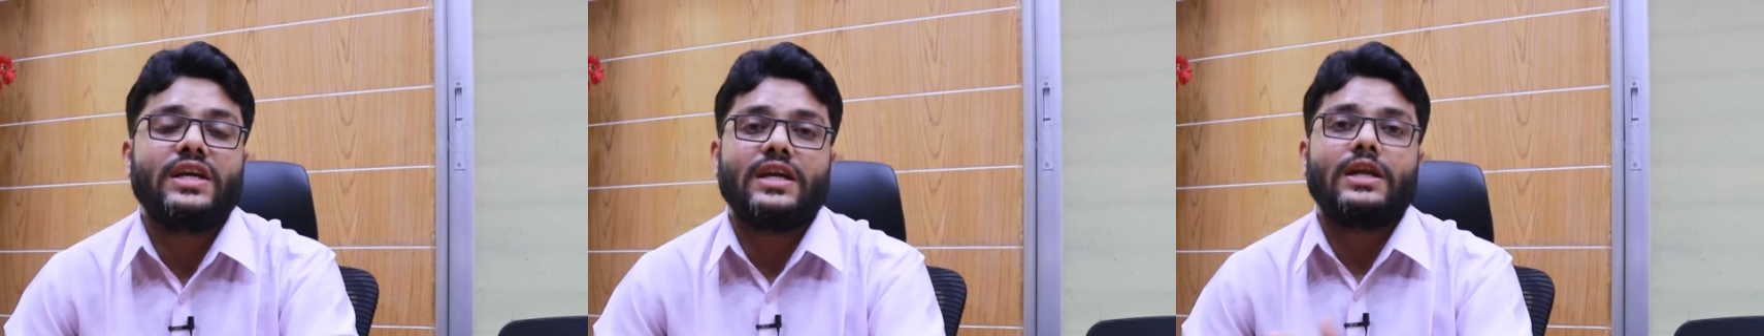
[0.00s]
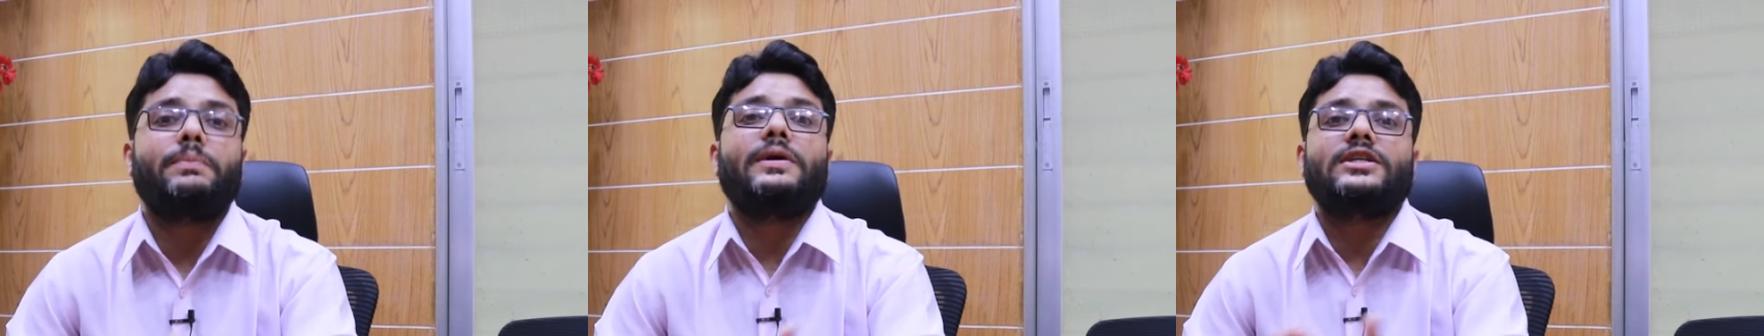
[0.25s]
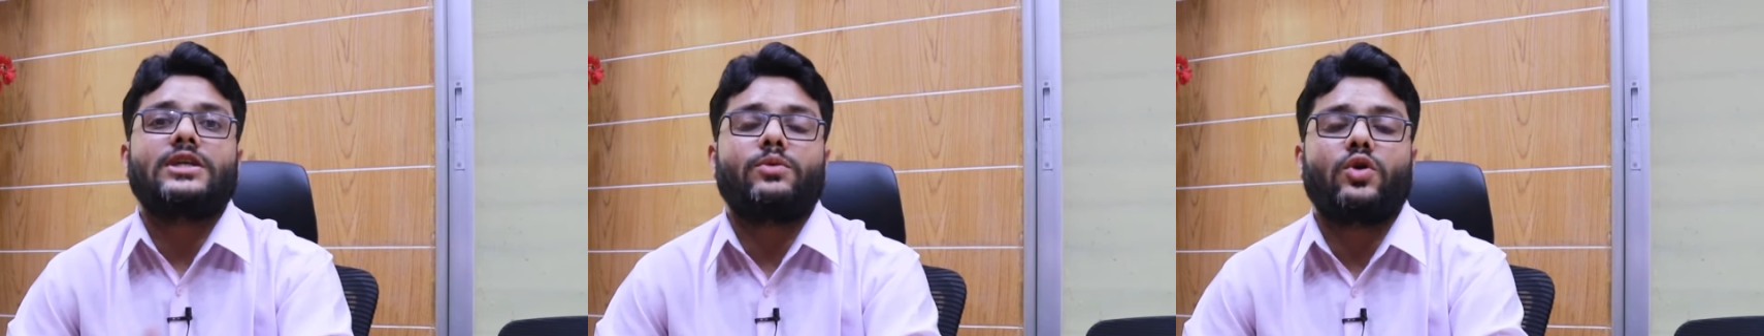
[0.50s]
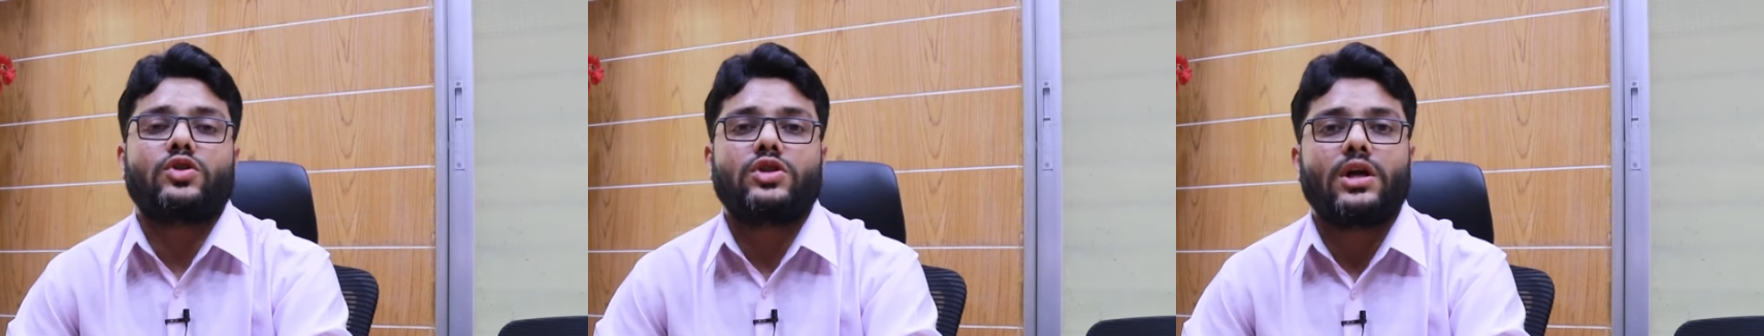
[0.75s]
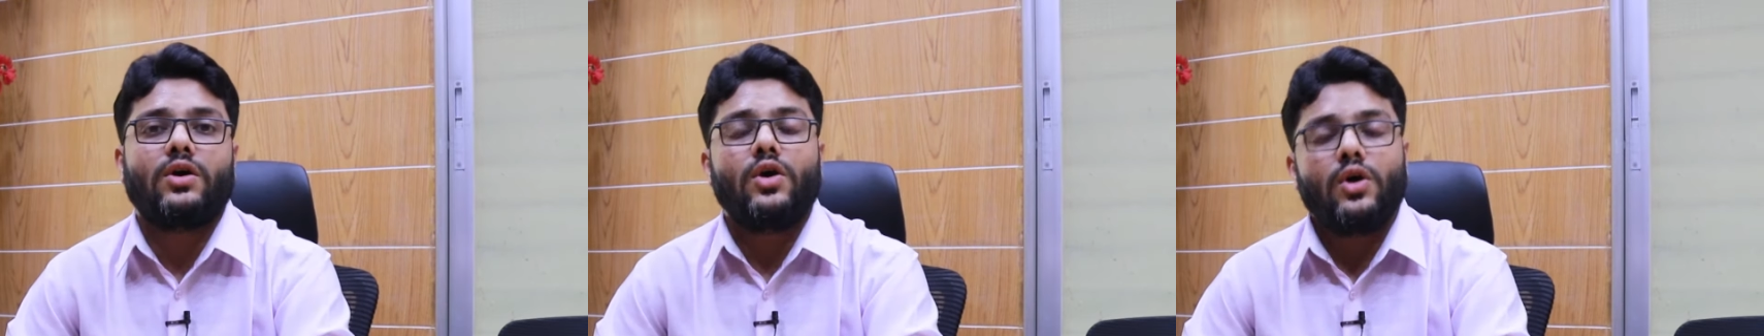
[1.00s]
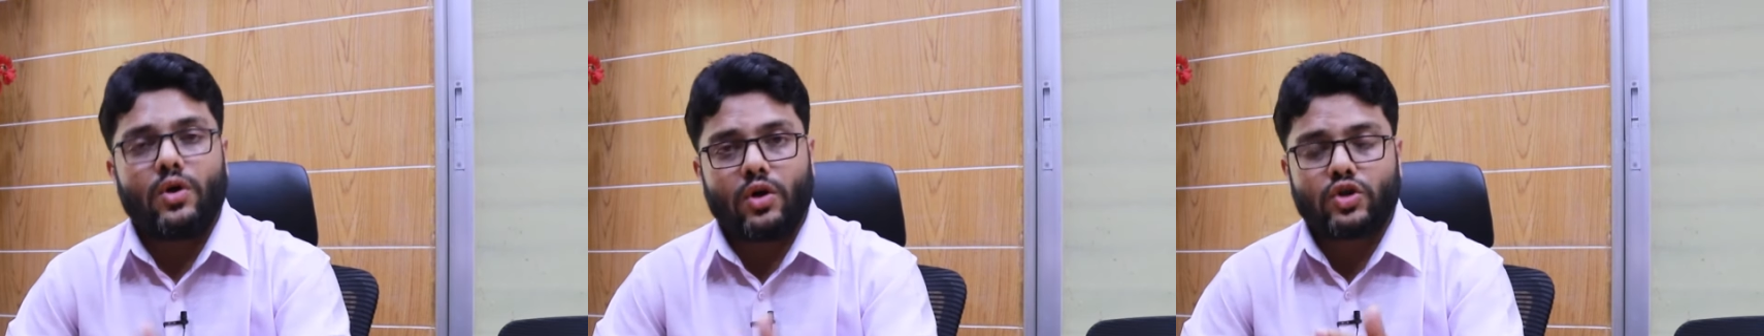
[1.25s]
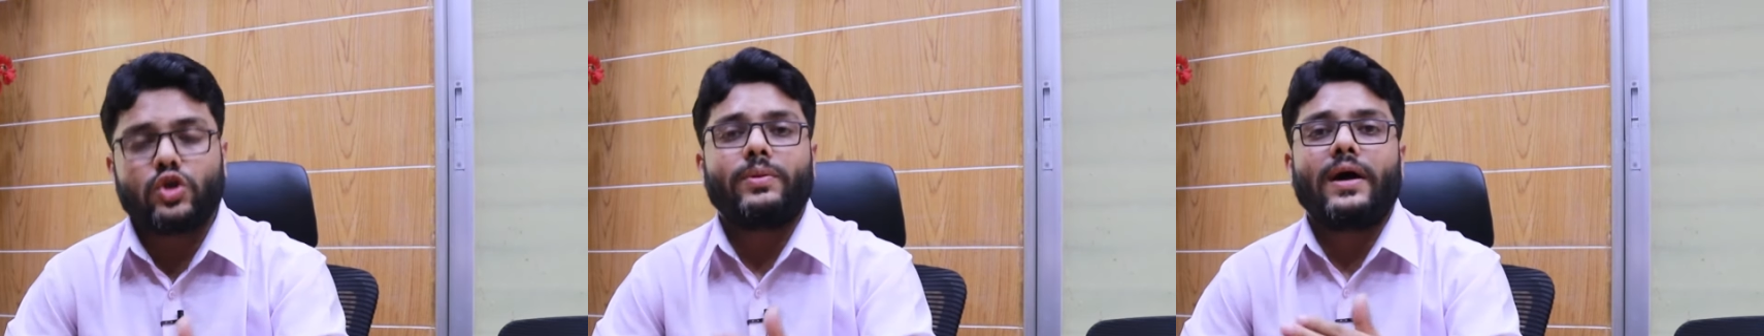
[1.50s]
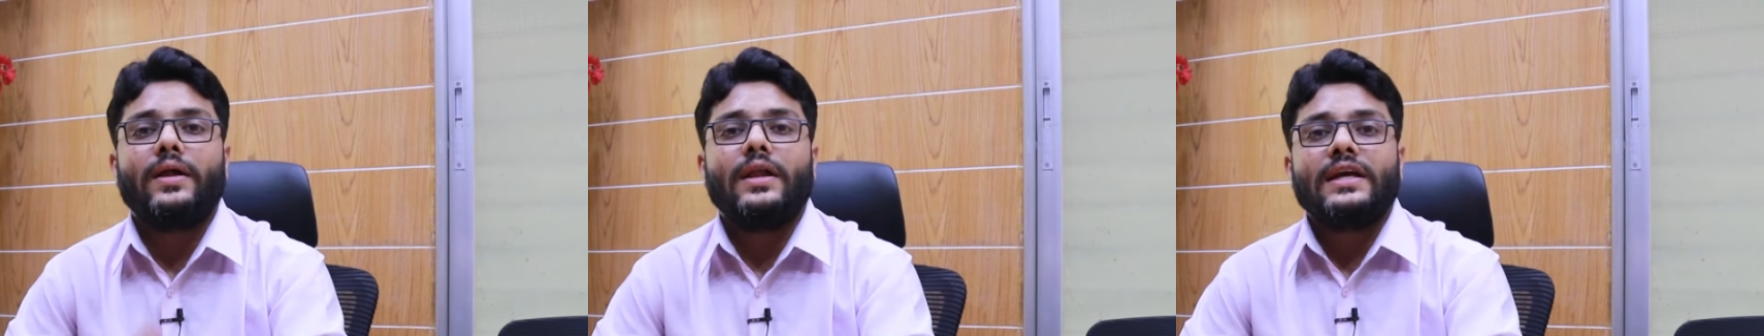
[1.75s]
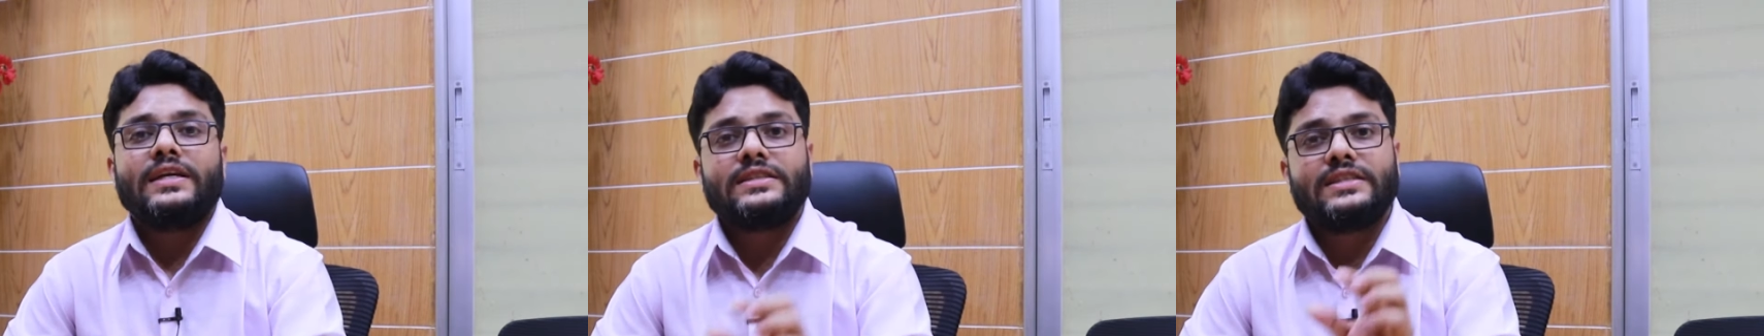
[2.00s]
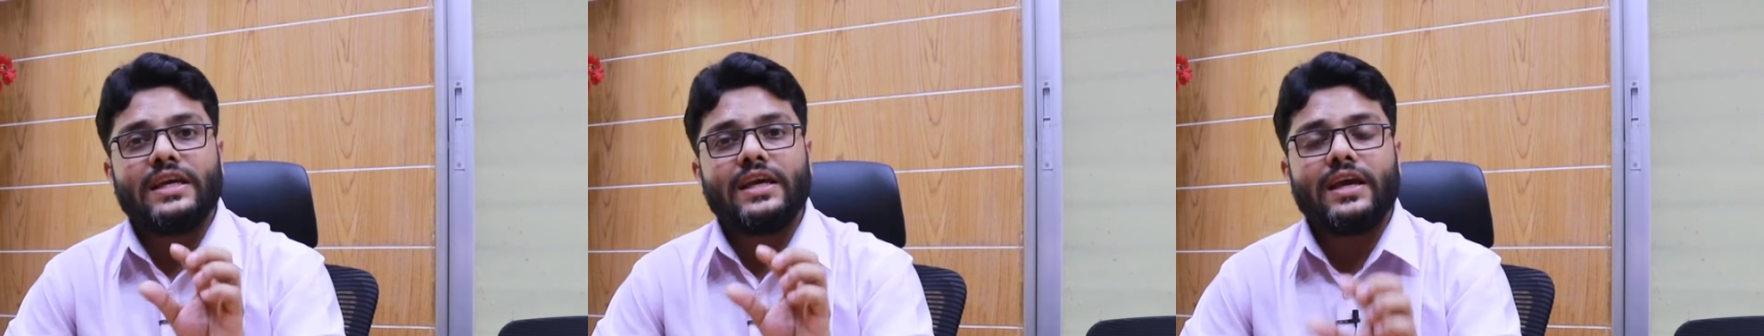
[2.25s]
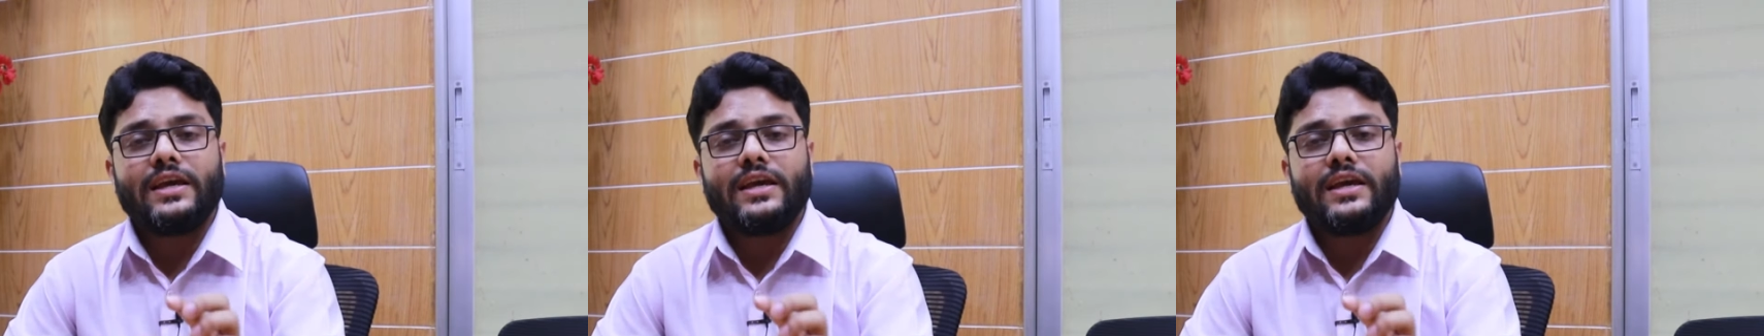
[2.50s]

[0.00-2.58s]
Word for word: ডিএনএ পেয়ে যাবে অর্থাৎ অথবা যে